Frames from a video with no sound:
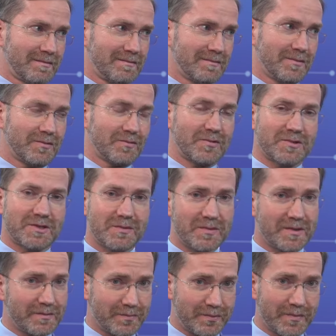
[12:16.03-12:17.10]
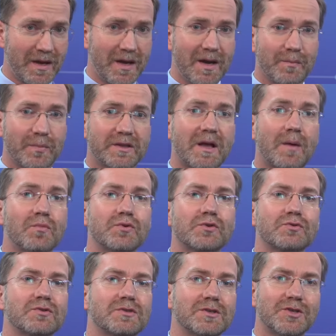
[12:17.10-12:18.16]
Вот. То есть именно потому,
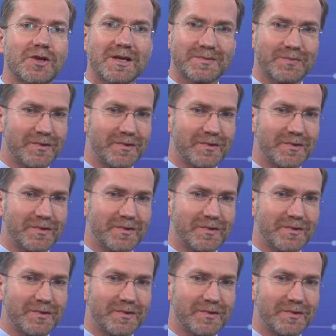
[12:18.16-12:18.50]
что сейчас